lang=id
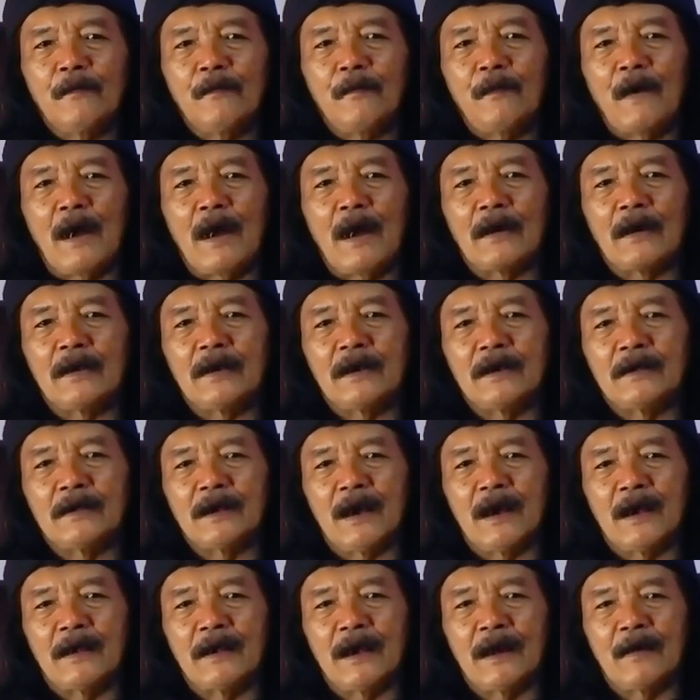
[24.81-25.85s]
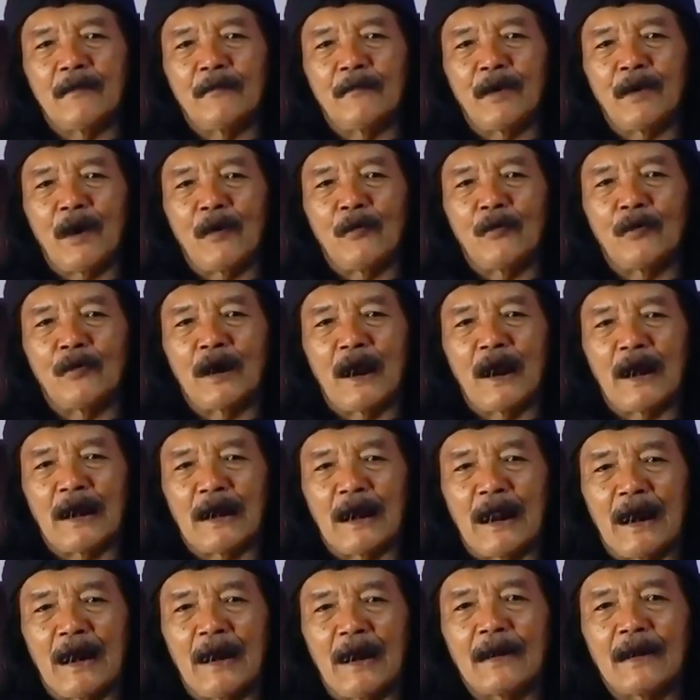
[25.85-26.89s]
Pak Dejayeng Pangudar
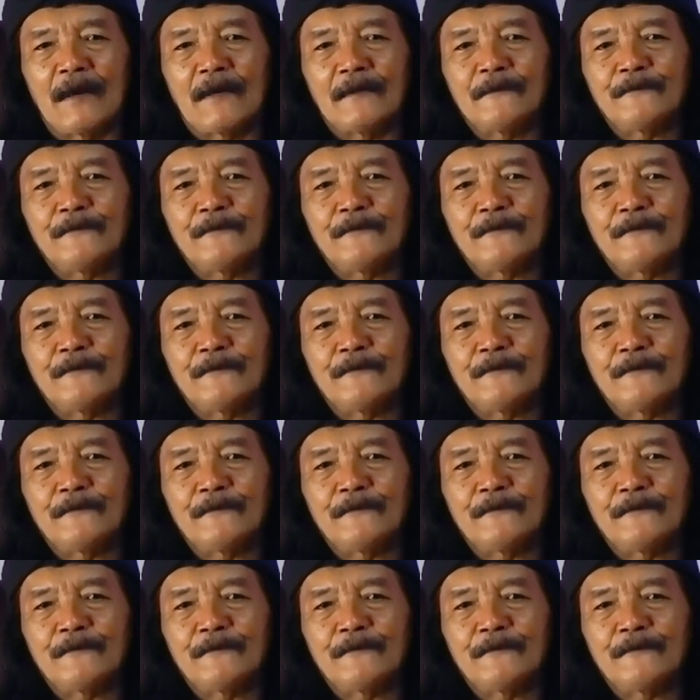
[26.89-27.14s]
Nalar